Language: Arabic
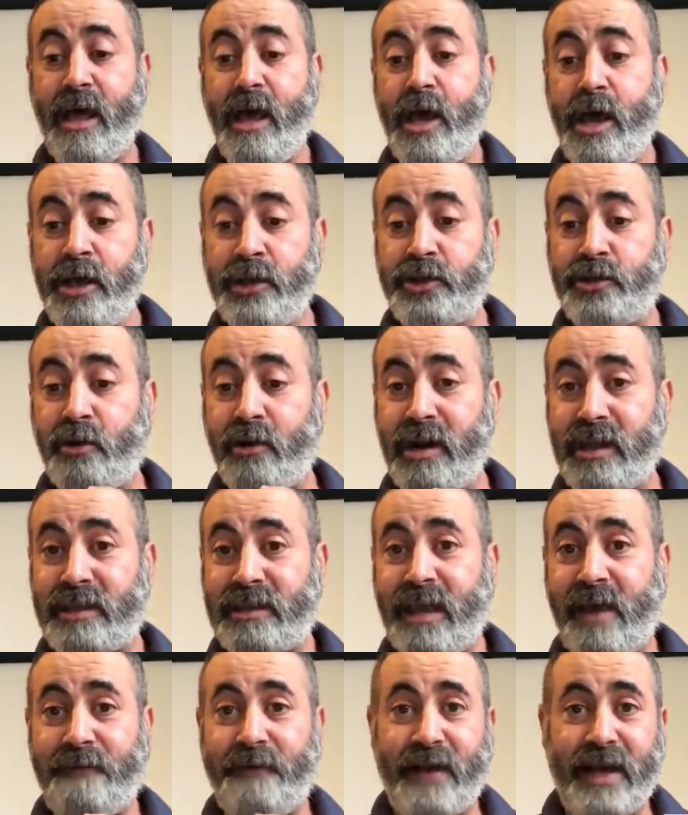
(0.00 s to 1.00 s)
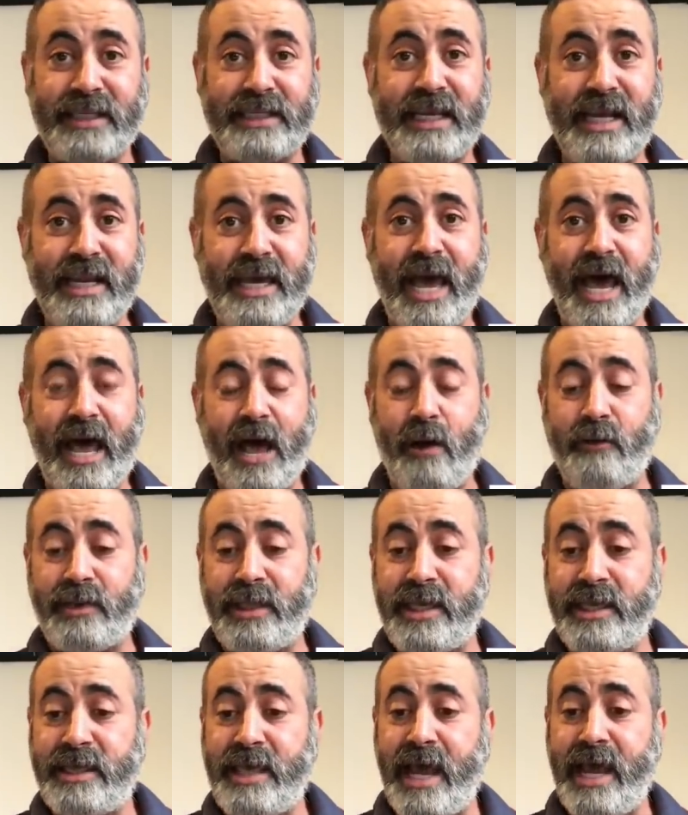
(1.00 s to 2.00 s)
نجول للتفاصيل يا خوتي
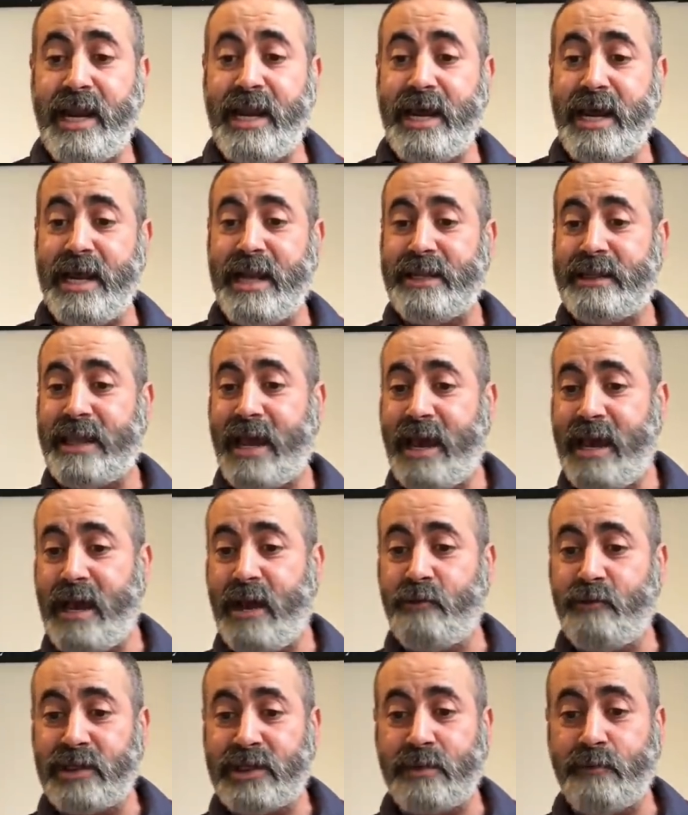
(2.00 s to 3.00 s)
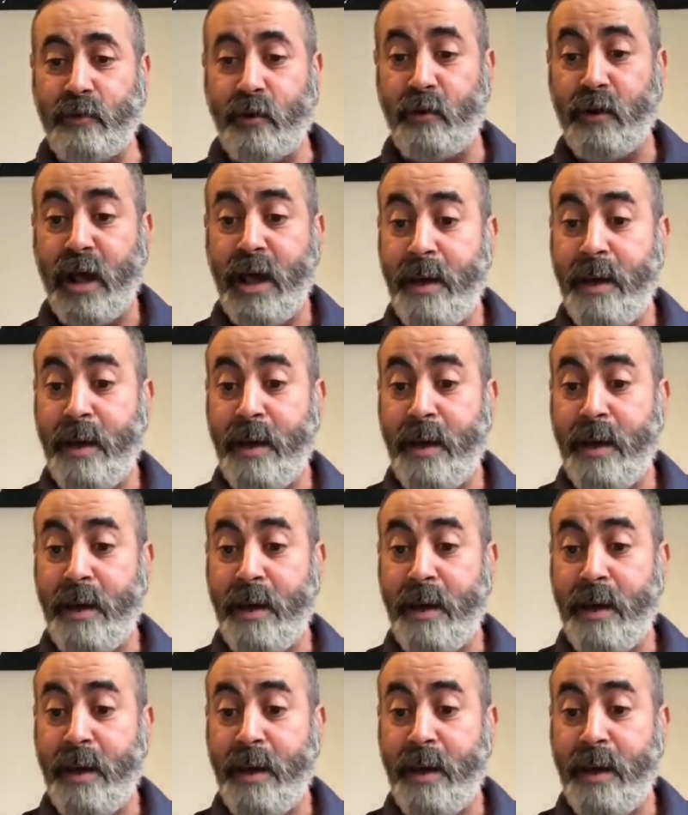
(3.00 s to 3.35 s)
تاع تاع واسمه